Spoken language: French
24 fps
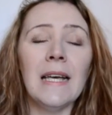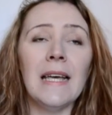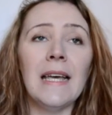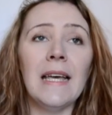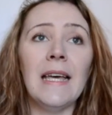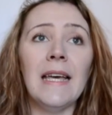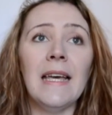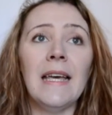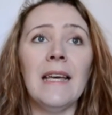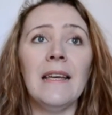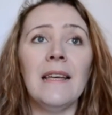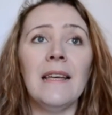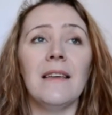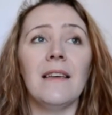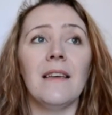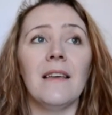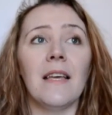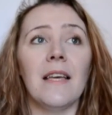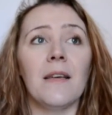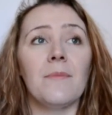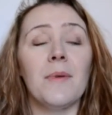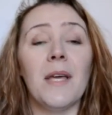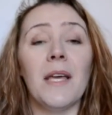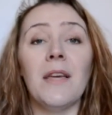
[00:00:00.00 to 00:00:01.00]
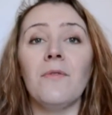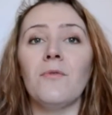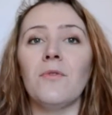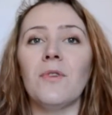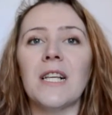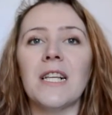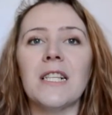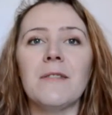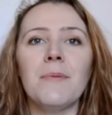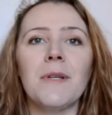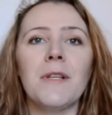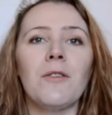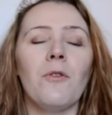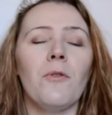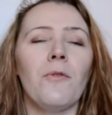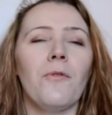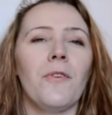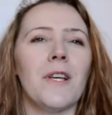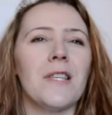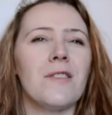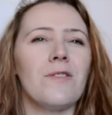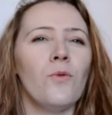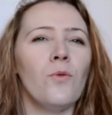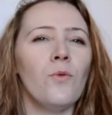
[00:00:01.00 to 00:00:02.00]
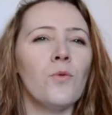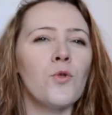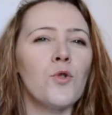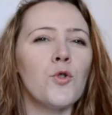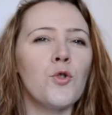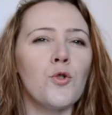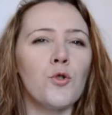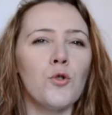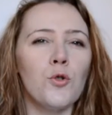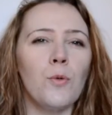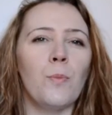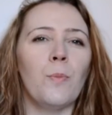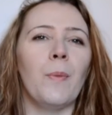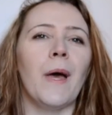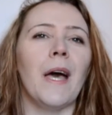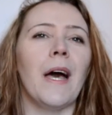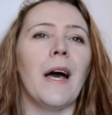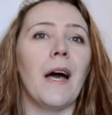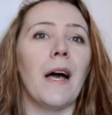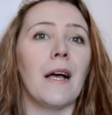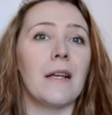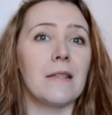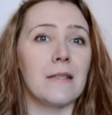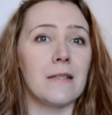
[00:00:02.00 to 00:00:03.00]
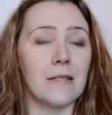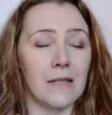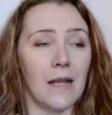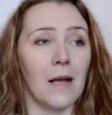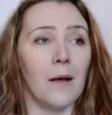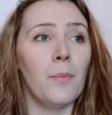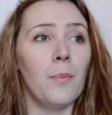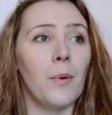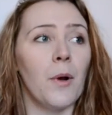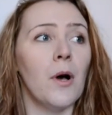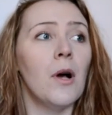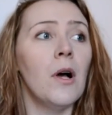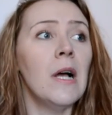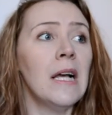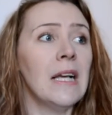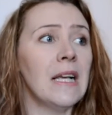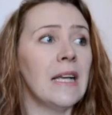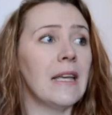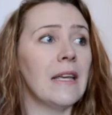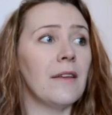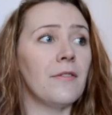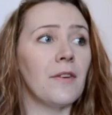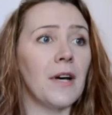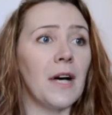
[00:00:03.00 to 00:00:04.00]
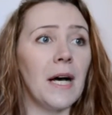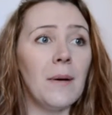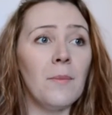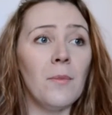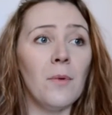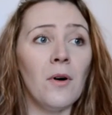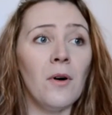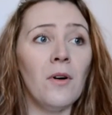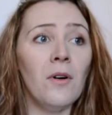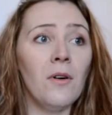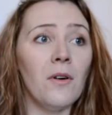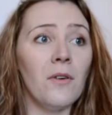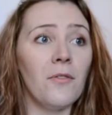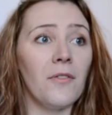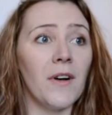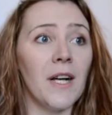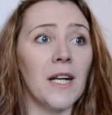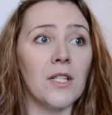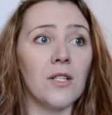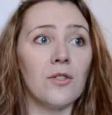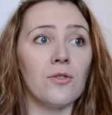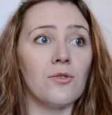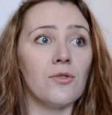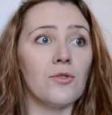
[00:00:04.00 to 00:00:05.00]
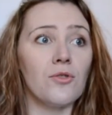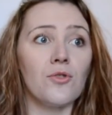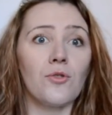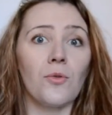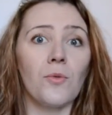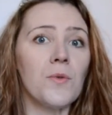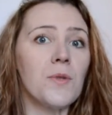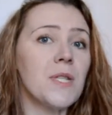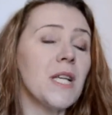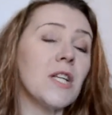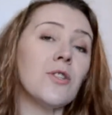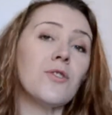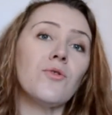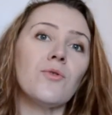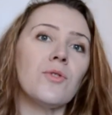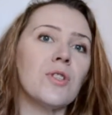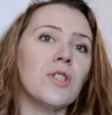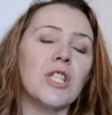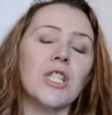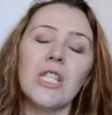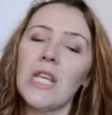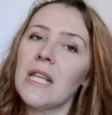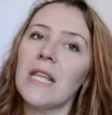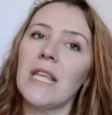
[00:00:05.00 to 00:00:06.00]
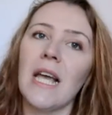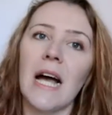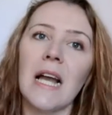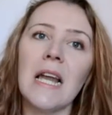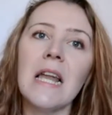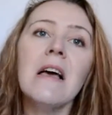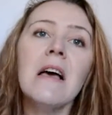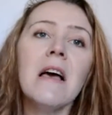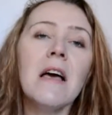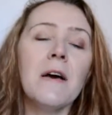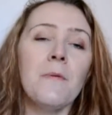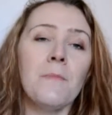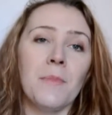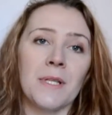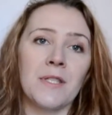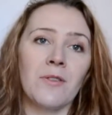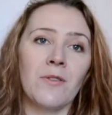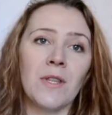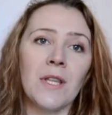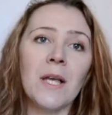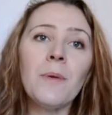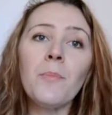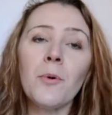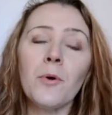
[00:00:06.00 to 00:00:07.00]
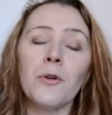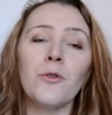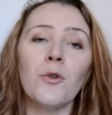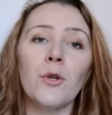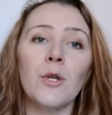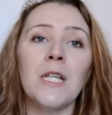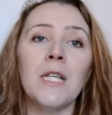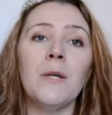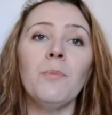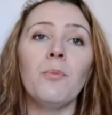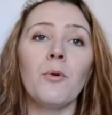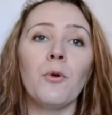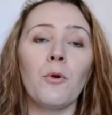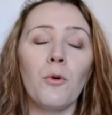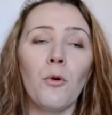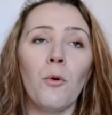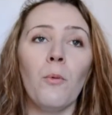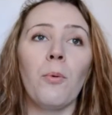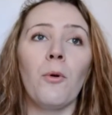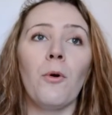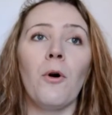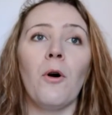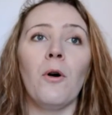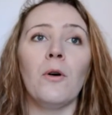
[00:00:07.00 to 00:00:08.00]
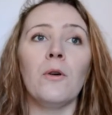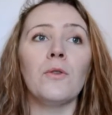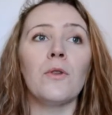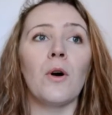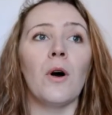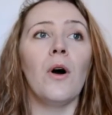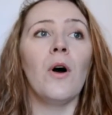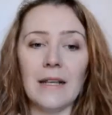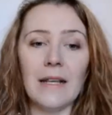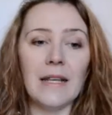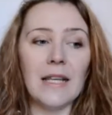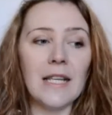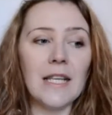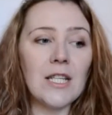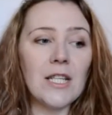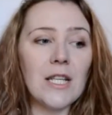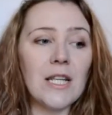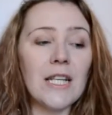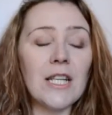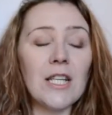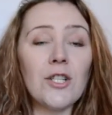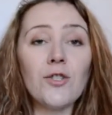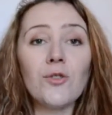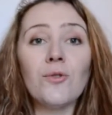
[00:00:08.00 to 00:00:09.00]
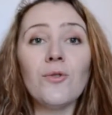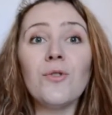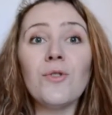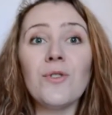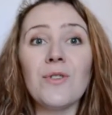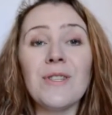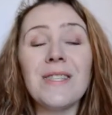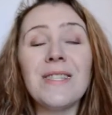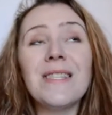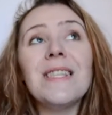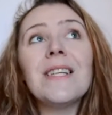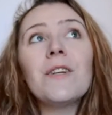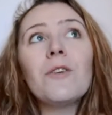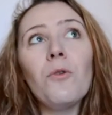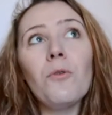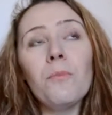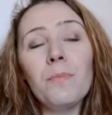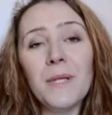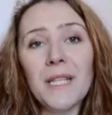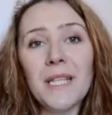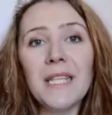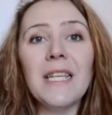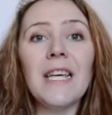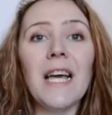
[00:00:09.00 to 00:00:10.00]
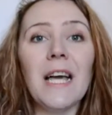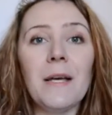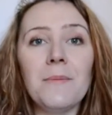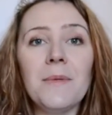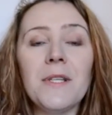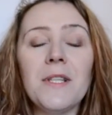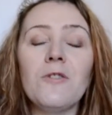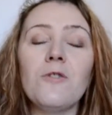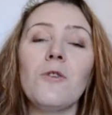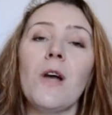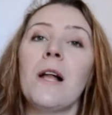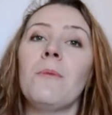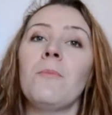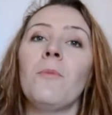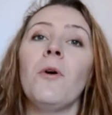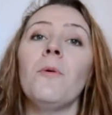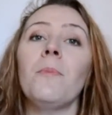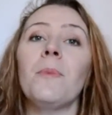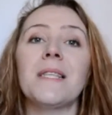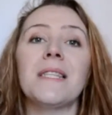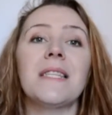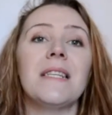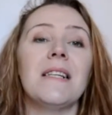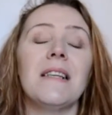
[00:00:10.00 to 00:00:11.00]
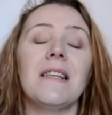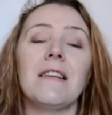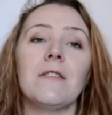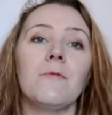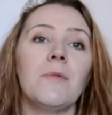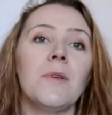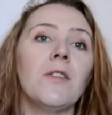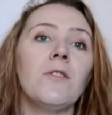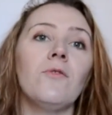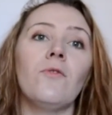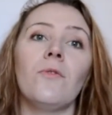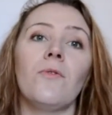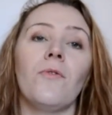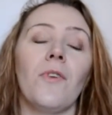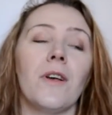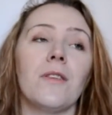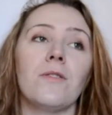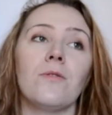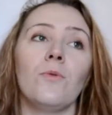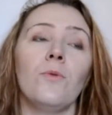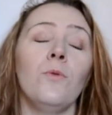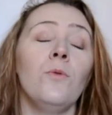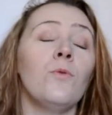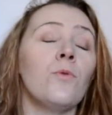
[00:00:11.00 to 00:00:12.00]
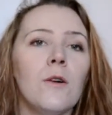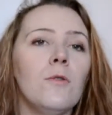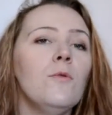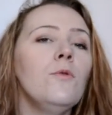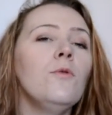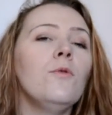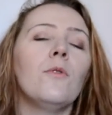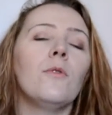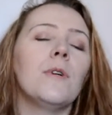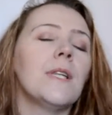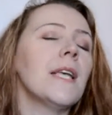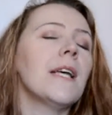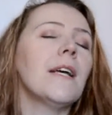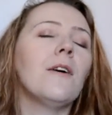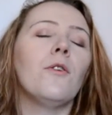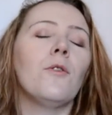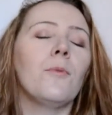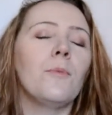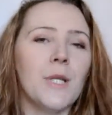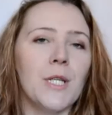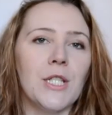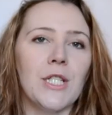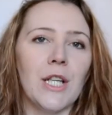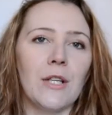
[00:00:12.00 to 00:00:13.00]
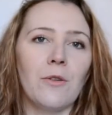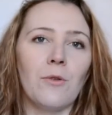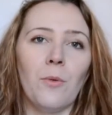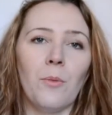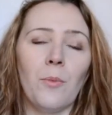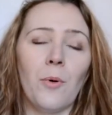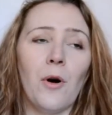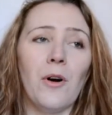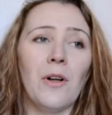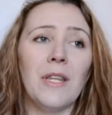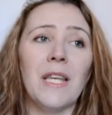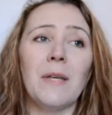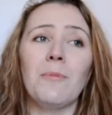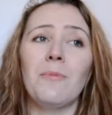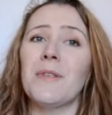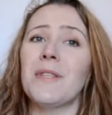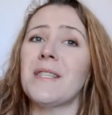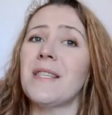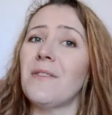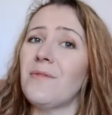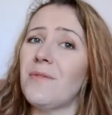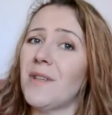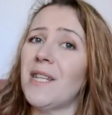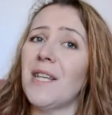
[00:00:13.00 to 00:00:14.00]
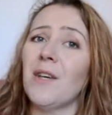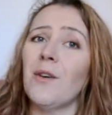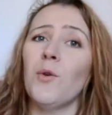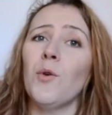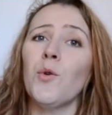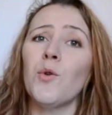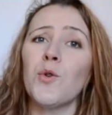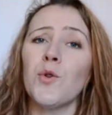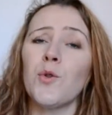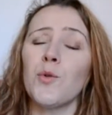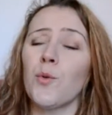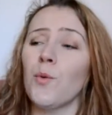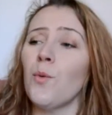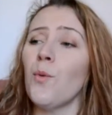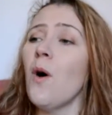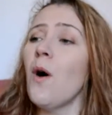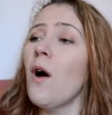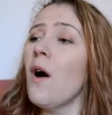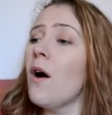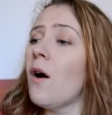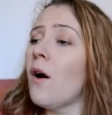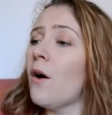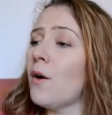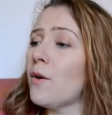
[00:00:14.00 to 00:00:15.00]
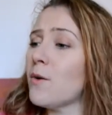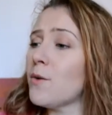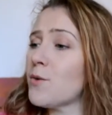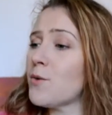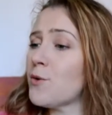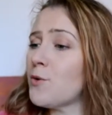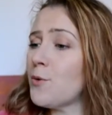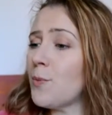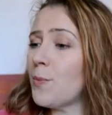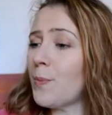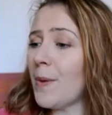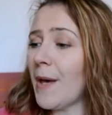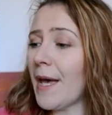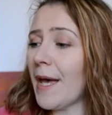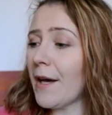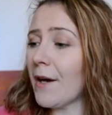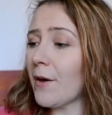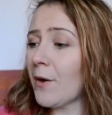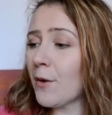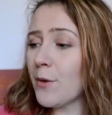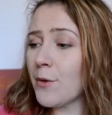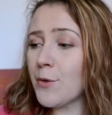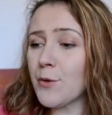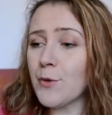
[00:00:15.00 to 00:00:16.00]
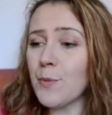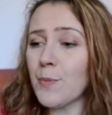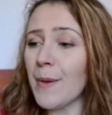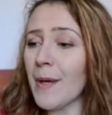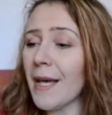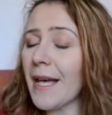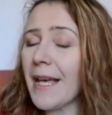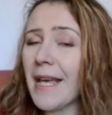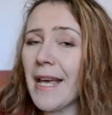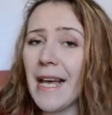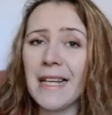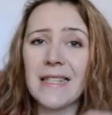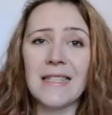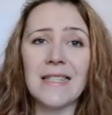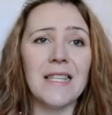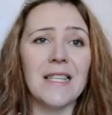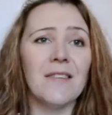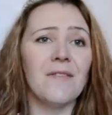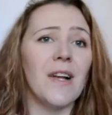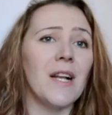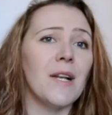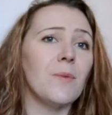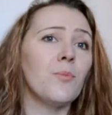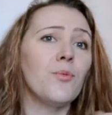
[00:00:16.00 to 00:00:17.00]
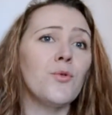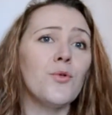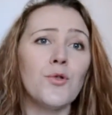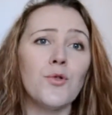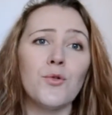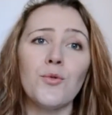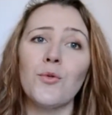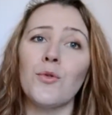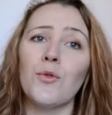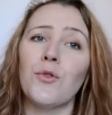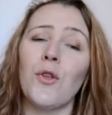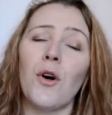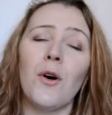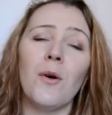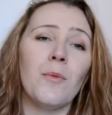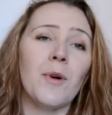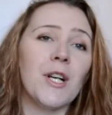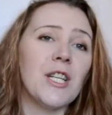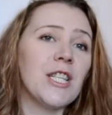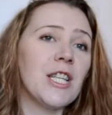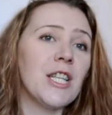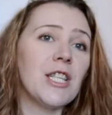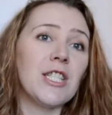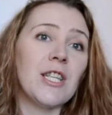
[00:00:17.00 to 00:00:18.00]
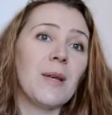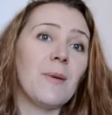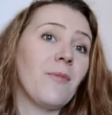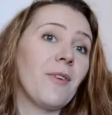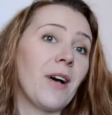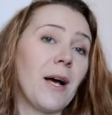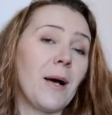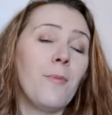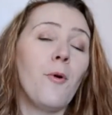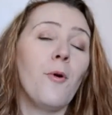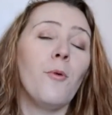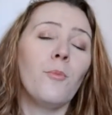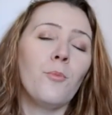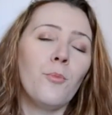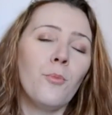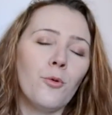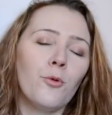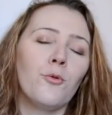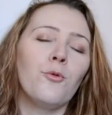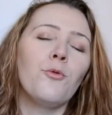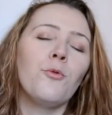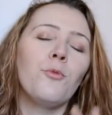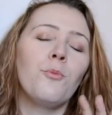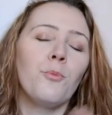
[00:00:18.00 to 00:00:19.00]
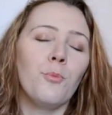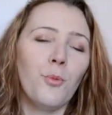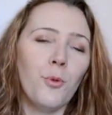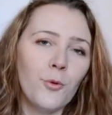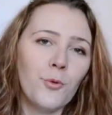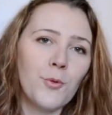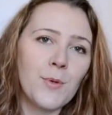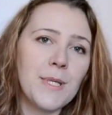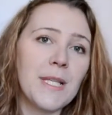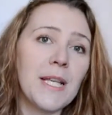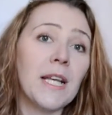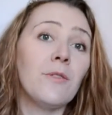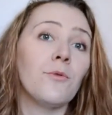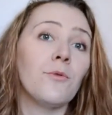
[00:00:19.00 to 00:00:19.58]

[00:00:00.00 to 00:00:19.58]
Et et eh bien il vous l'explique de façon super simple et vraiment enfin je trouve ça juste génial parce que n'importe qui peut comprendre les, choses si compliquées habituellement parce qu'il l'explique d'une façon où on est obligé de comprendre et puis ces vidéos sont euh, super euh, super réactives elles bougent tout le temps moi j'aime vraiment beaucoup beaucoup ça